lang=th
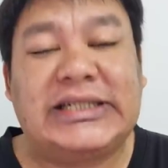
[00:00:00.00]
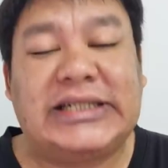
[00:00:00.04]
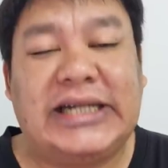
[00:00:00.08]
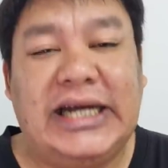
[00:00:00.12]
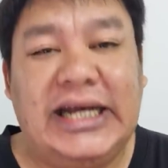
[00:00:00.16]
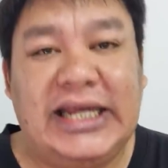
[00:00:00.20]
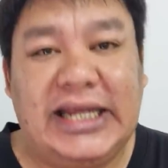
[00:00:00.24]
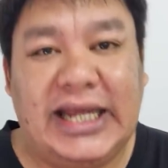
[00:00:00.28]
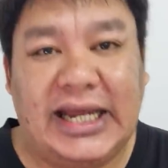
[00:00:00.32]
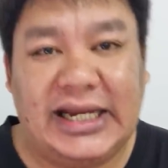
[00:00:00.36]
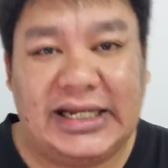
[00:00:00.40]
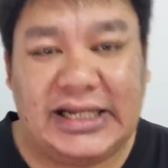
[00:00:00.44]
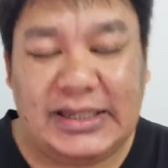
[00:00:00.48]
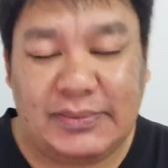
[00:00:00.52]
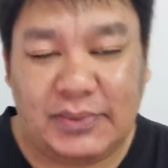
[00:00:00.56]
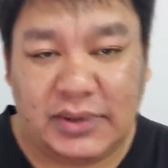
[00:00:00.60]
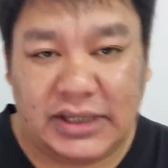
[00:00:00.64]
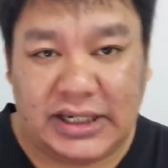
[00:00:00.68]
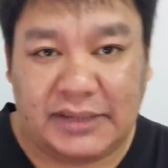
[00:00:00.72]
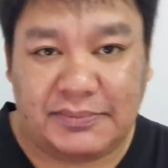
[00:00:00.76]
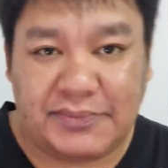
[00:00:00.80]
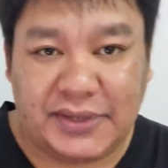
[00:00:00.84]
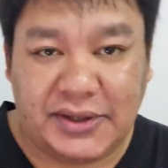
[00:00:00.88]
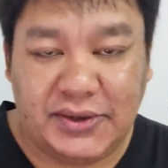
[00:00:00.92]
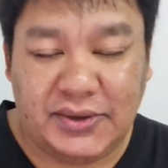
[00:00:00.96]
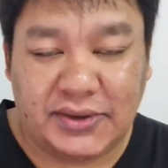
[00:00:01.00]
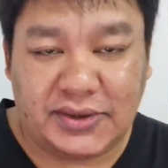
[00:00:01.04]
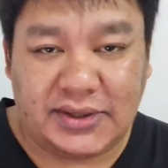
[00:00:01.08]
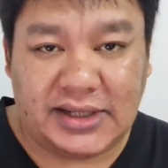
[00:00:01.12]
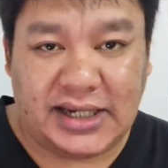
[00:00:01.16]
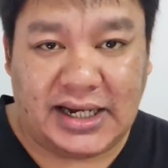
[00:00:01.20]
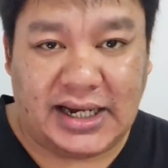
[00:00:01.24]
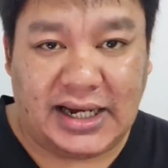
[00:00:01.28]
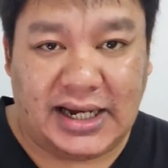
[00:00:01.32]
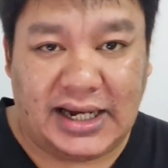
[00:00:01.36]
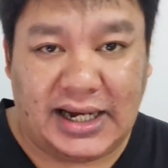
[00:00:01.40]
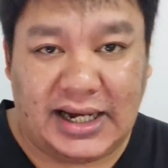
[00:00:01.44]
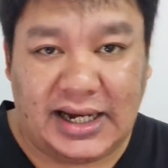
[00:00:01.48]
จะเคยเห็นที่พลเอกประยุทธ์
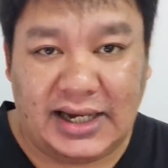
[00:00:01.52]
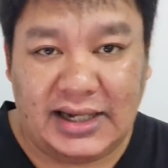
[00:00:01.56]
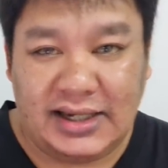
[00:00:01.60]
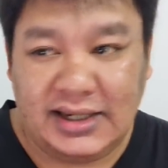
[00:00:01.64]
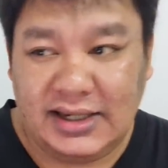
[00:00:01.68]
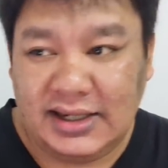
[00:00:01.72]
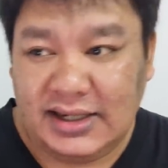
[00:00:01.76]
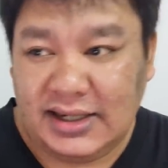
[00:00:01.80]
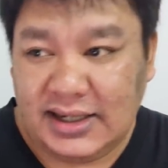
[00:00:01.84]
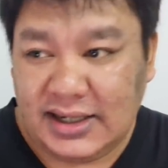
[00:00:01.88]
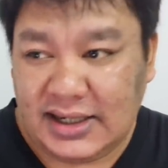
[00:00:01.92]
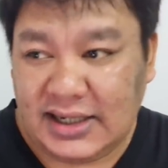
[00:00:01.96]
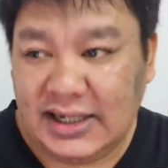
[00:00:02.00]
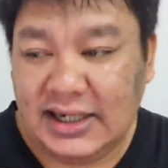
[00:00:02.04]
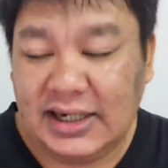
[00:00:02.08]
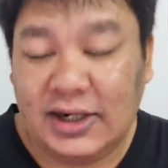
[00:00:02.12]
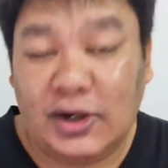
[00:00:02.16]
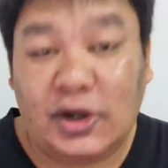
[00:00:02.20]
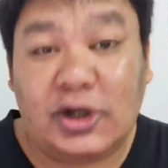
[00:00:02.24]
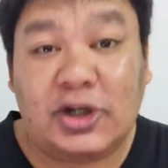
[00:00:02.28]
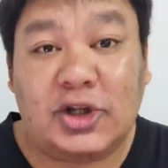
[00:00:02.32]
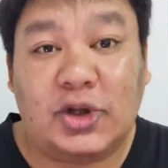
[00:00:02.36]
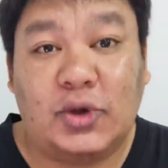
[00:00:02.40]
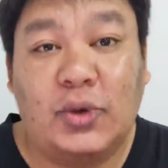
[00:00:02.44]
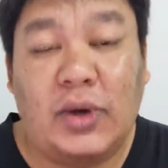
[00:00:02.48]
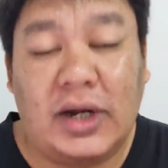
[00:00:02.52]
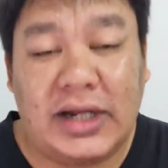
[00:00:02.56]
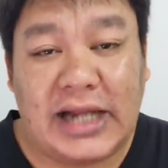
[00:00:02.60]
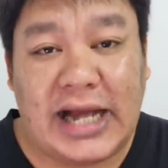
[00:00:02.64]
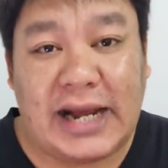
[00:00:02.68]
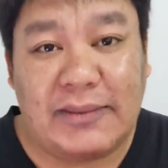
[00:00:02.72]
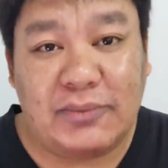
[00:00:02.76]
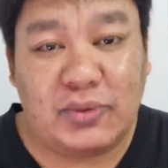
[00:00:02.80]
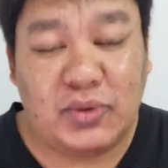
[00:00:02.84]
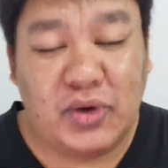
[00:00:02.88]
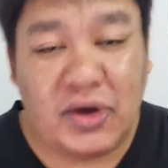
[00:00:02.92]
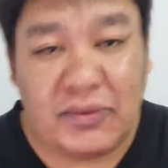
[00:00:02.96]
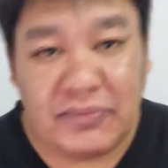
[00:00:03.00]
ขึ้นรถตรวจ
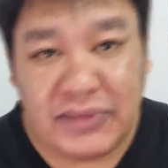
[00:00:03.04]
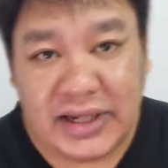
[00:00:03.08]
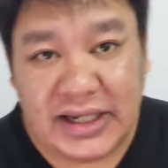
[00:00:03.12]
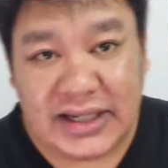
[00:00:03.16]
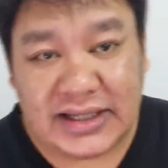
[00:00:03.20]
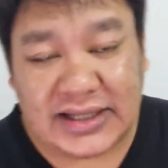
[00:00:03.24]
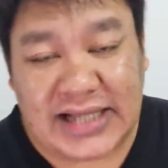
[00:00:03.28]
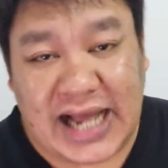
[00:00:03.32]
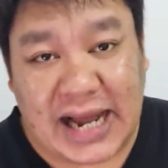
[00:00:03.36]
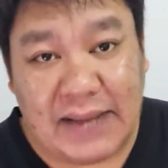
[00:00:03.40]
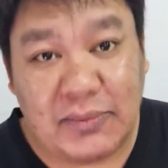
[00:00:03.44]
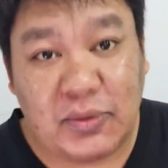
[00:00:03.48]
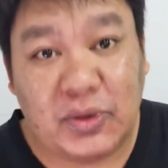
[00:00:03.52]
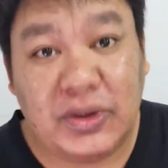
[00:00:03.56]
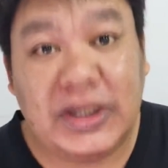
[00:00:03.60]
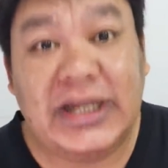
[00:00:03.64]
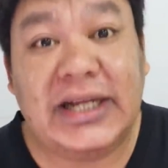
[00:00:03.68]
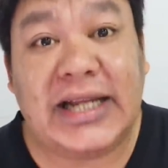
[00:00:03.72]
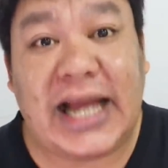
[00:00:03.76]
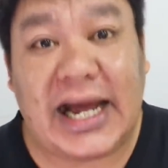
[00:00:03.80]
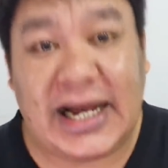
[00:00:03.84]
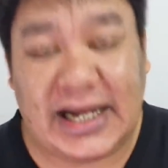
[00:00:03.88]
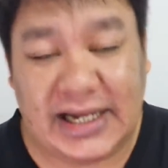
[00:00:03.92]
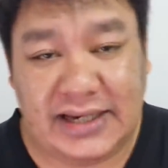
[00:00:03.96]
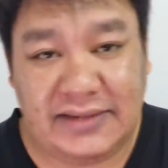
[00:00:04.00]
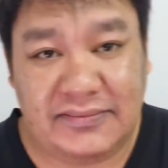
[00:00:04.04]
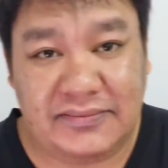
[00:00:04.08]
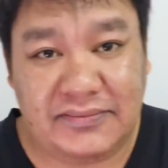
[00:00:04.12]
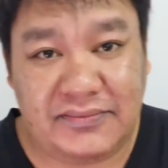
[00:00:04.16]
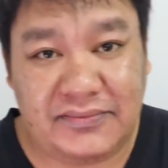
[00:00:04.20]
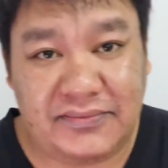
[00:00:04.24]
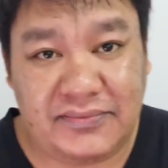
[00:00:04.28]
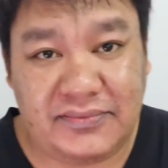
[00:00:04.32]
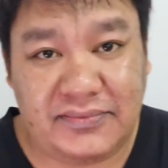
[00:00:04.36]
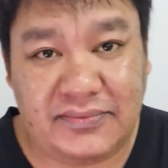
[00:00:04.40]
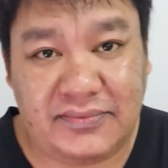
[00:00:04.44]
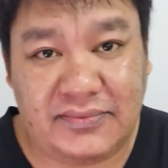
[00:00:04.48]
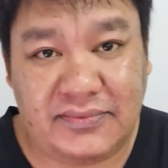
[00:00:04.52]
น้ำท่วมเดินตามคุณยิ่งรักอ่ะ
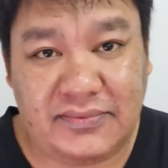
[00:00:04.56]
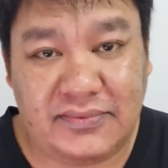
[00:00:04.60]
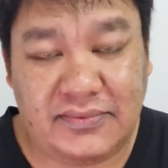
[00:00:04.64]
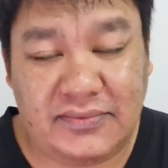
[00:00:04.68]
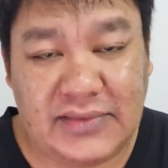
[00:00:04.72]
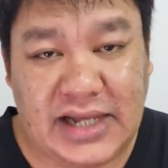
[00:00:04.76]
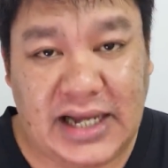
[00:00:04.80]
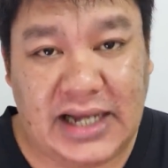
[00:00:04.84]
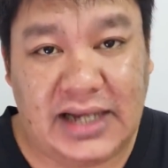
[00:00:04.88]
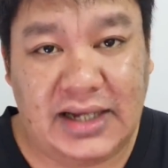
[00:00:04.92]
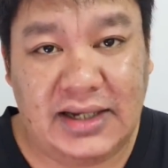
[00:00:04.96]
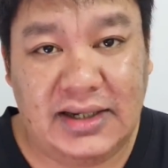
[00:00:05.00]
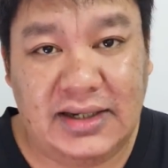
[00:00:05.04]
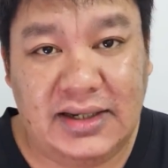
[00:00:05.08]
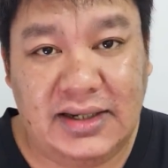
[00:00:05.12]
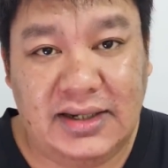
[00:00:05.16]
นะ